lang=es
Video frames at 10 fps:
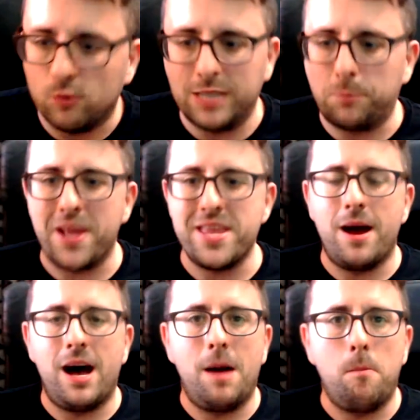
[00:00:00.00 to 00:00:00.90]
se ha visto una
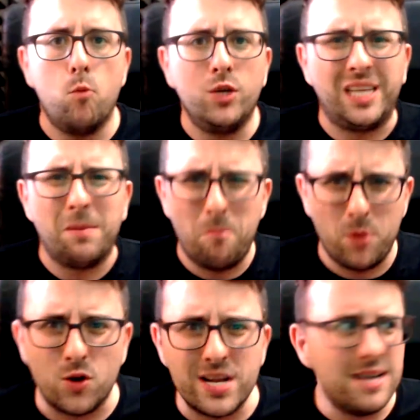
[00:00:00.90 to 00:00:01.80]
España muy
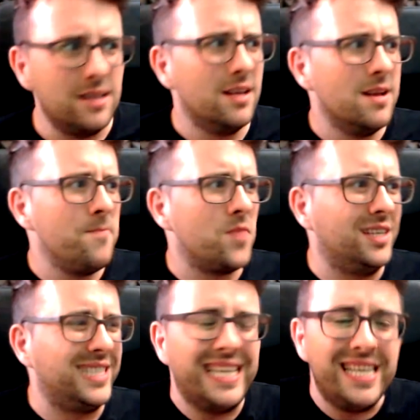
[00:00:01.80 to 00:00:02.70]
simplona,
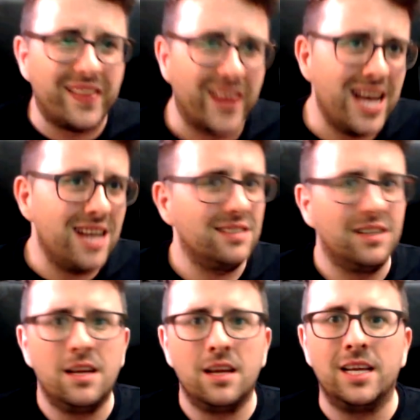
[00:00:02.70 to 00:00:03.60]
sin
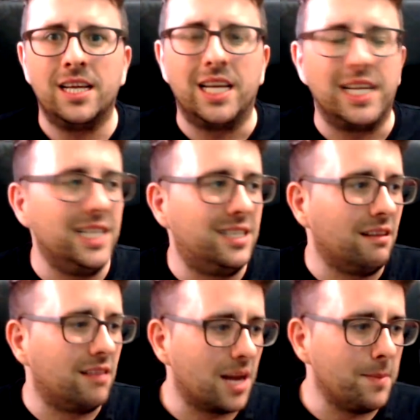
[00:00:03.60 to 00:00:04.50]
ideas,
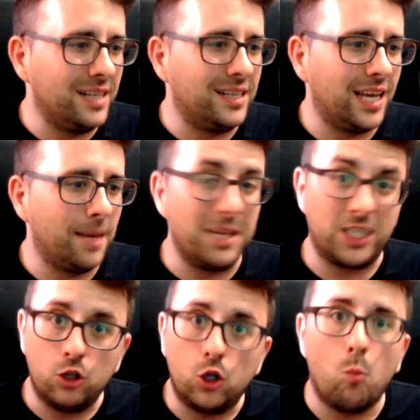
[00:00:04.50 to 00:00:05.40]
y sinceramente
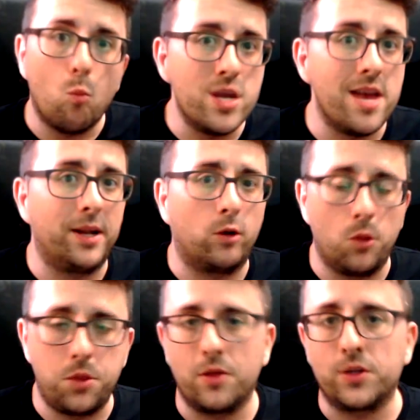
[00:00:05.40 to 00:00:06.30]
me siento muy
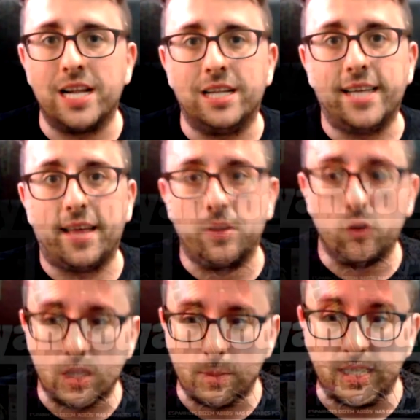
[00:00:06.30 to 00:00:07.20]
avergonzado en el día
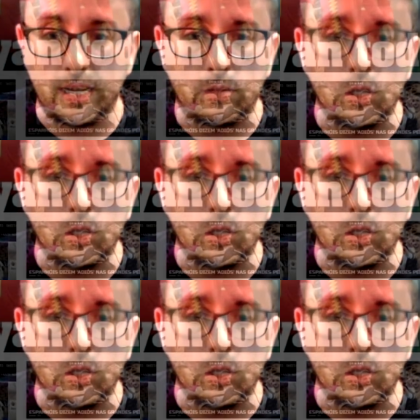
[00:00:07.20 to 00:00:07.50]
de hoy de mi